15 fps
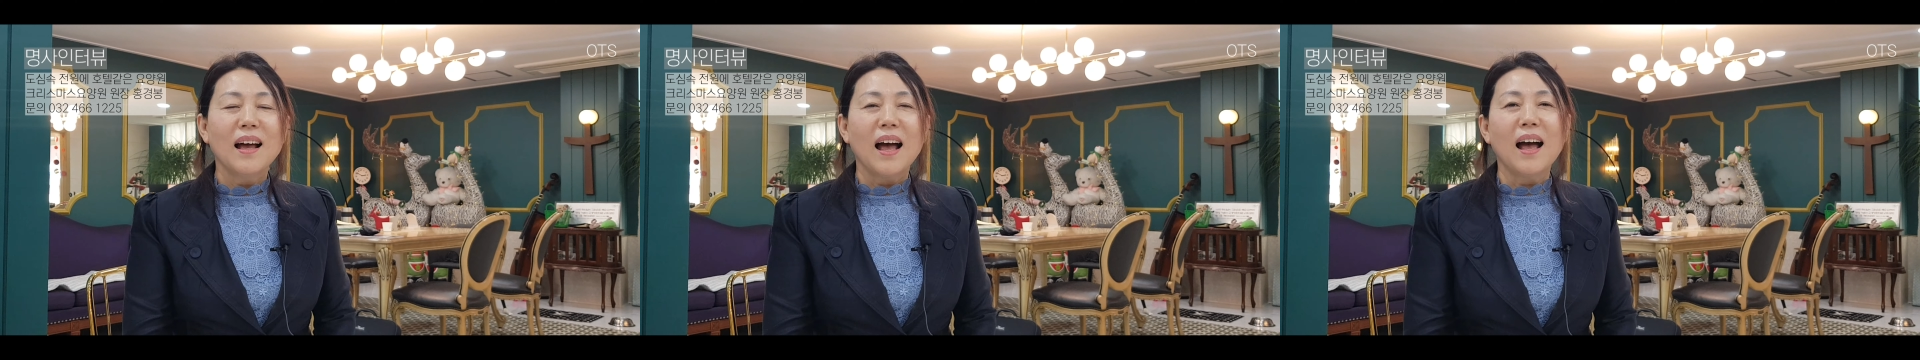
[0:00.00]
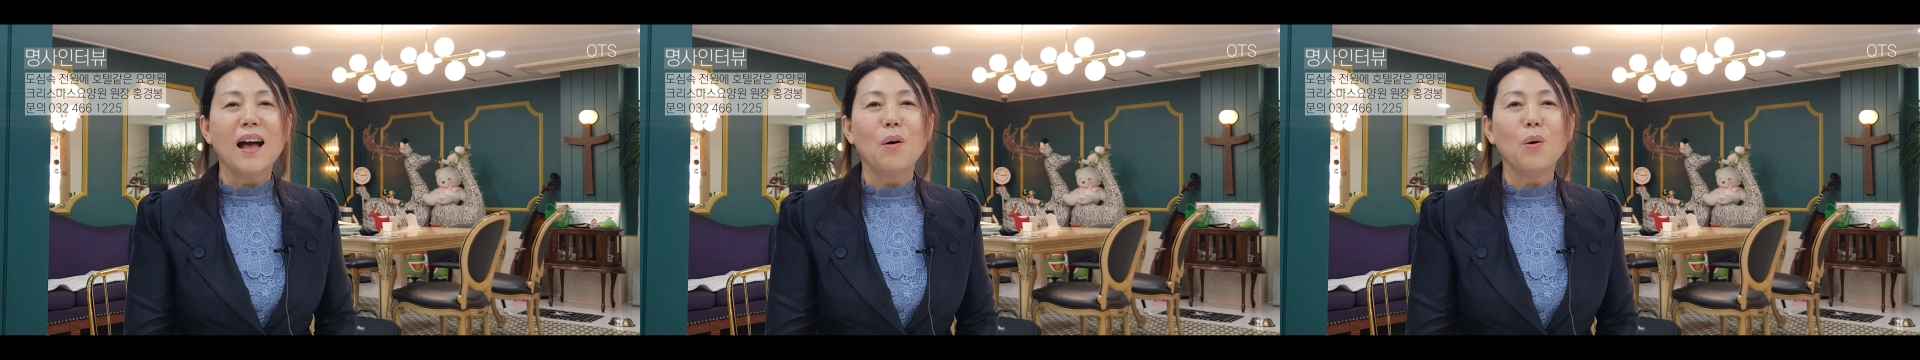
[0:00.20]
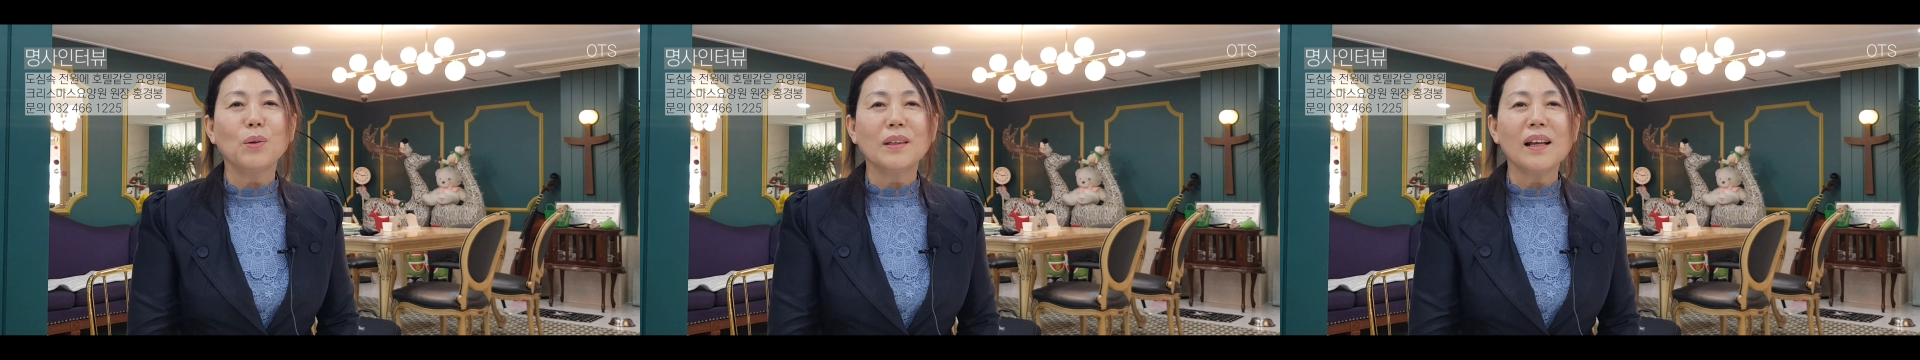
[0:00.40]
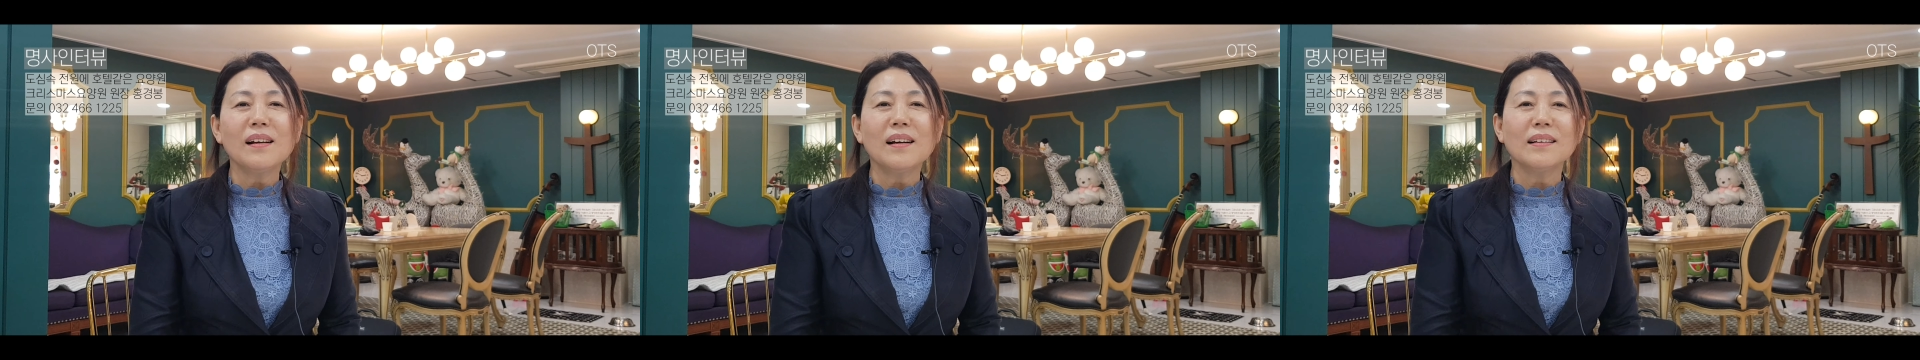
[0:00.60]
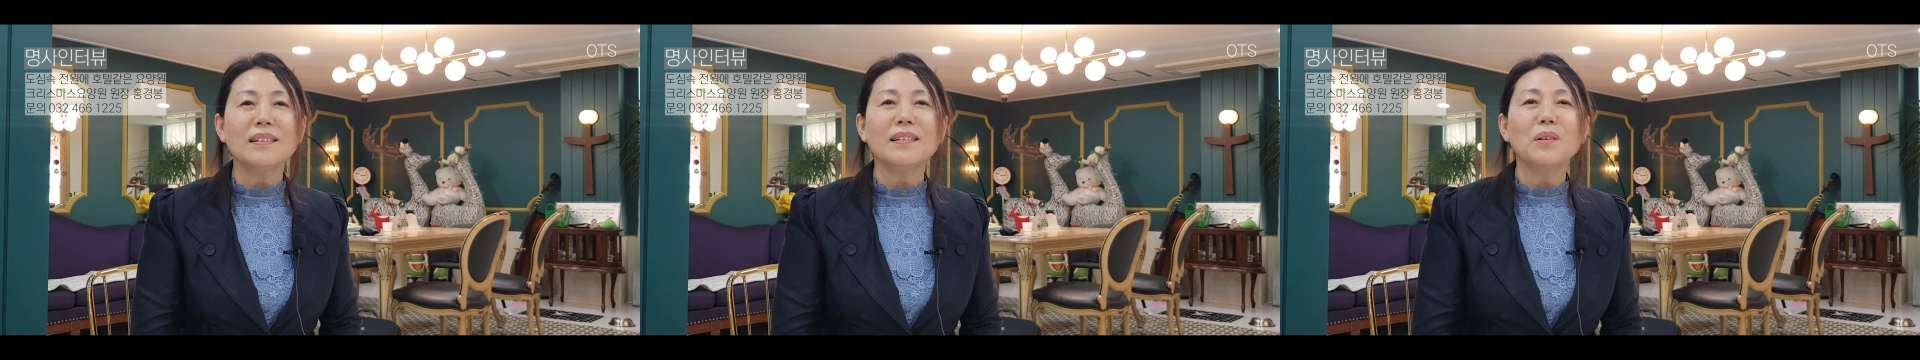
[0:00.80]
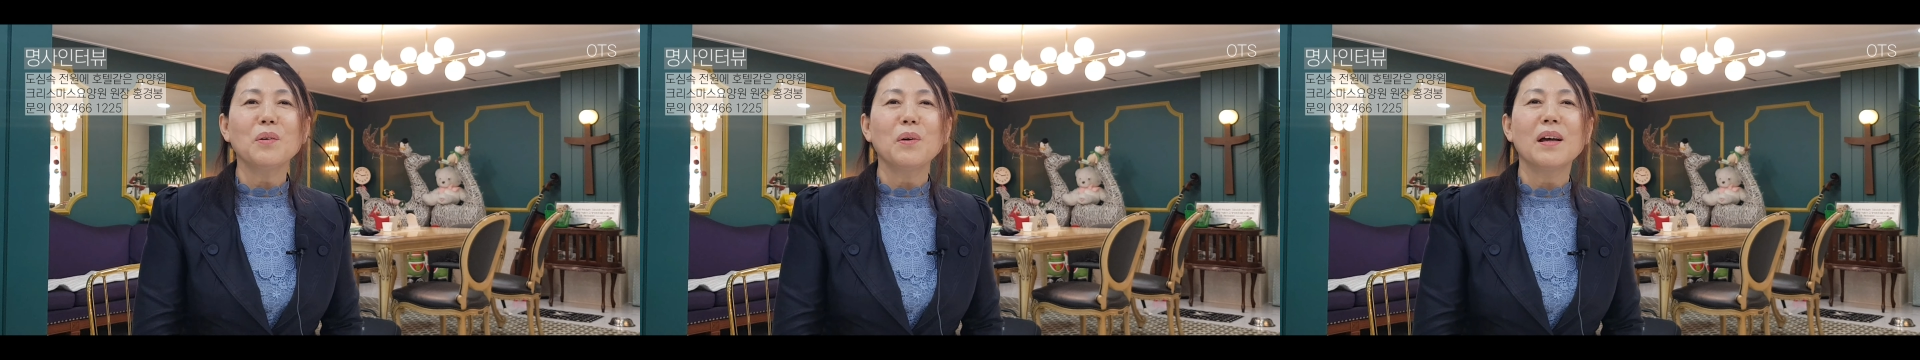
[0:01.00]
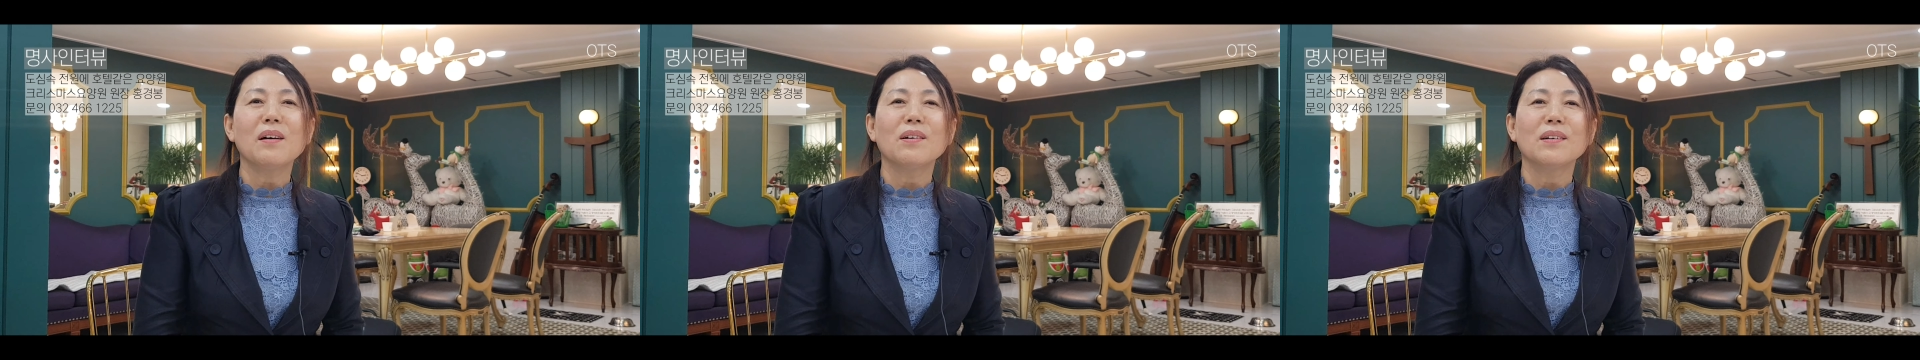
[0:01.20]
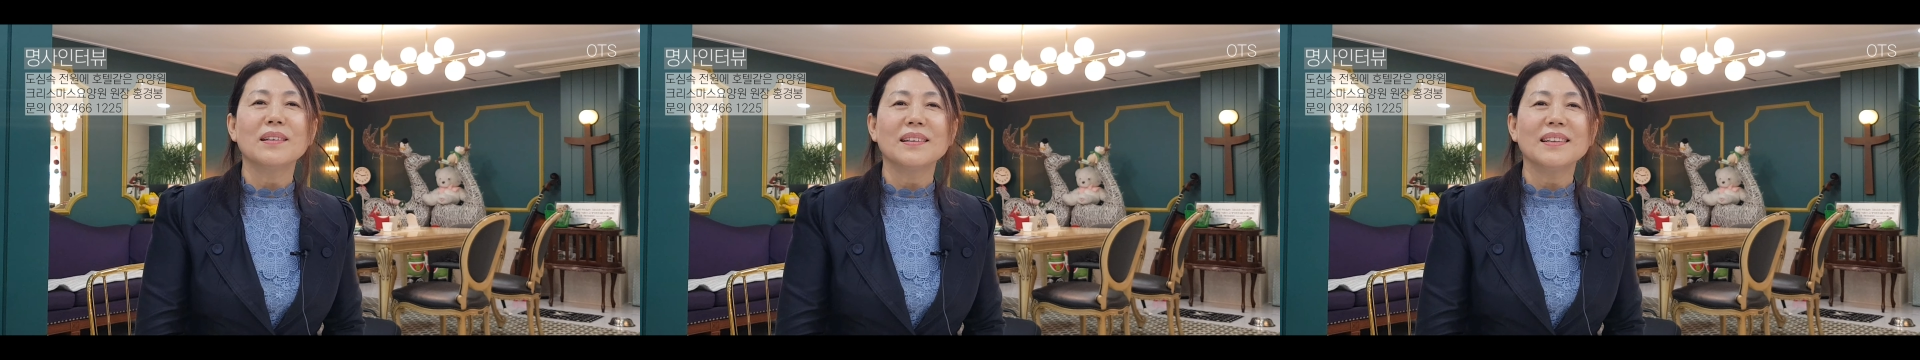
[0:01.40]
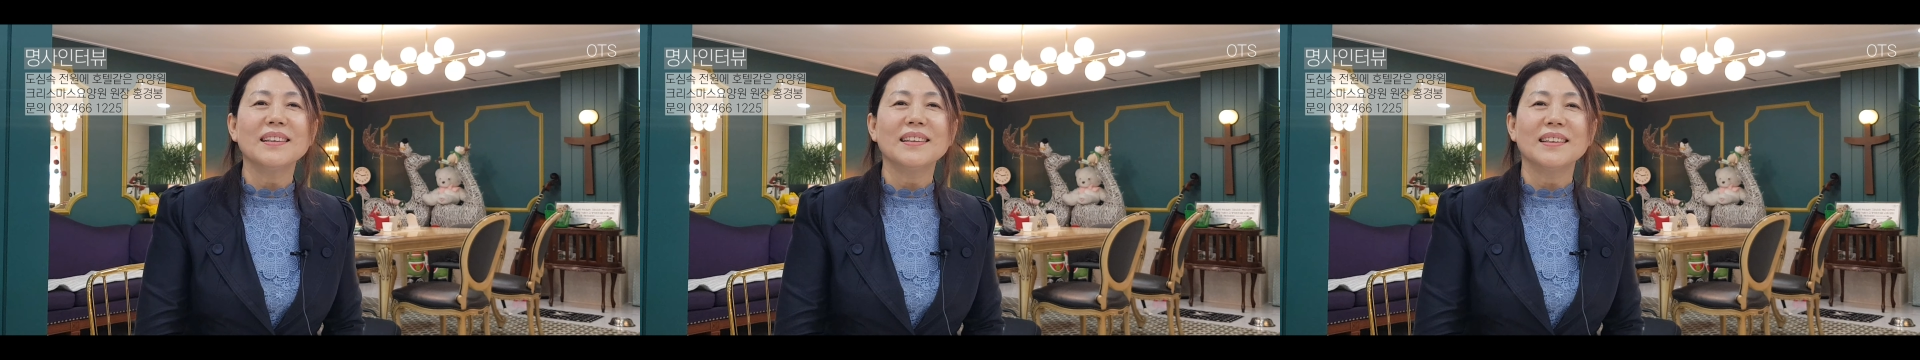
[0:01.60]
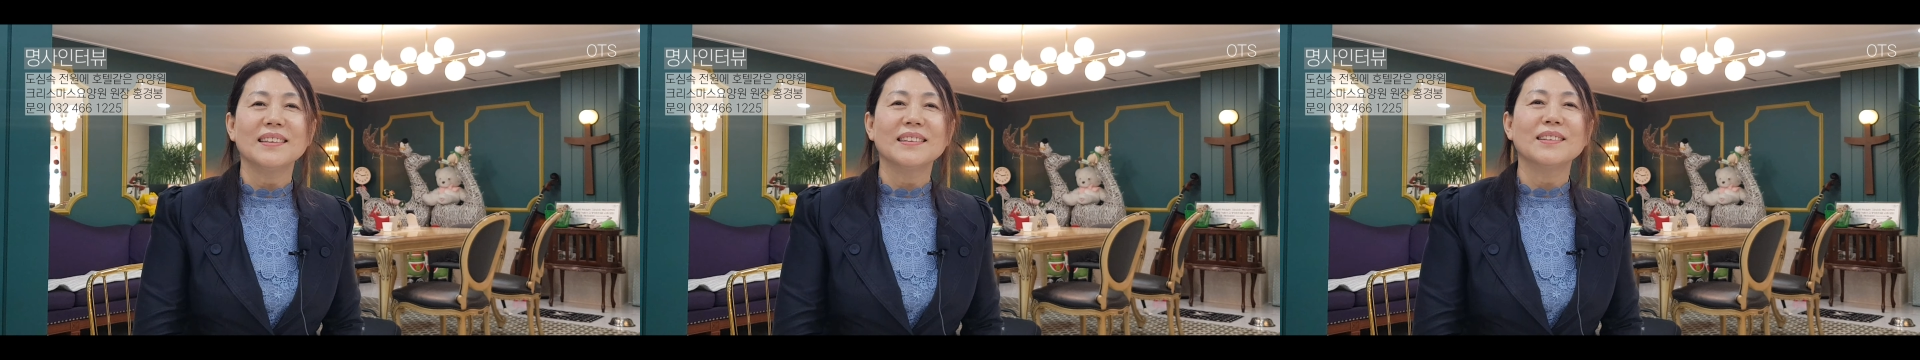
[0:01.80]
아 호텔 같은
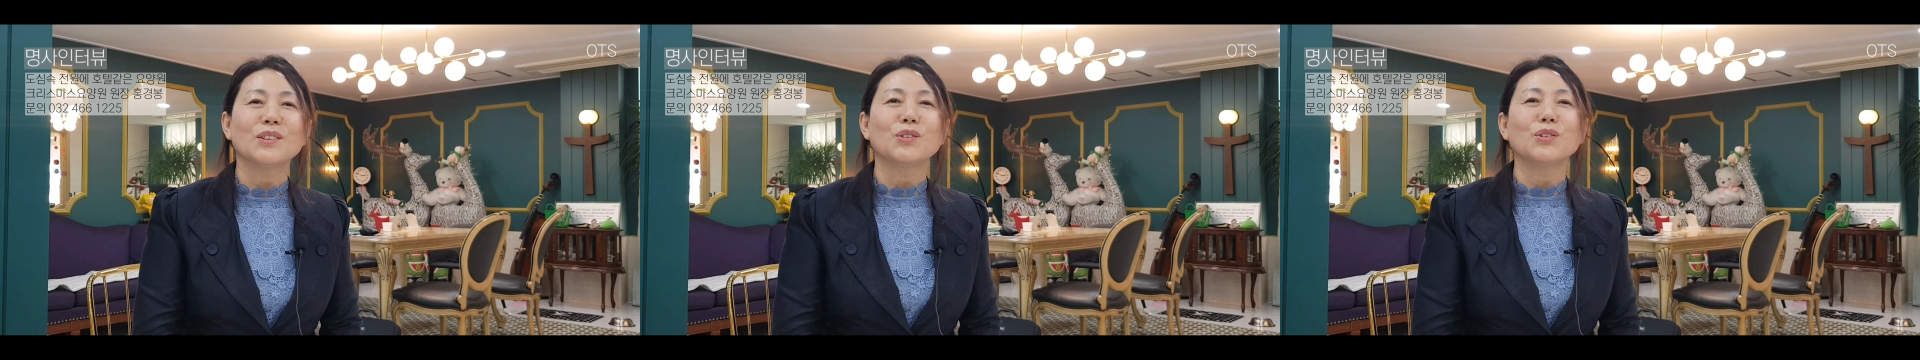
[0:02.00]
요양원을 어,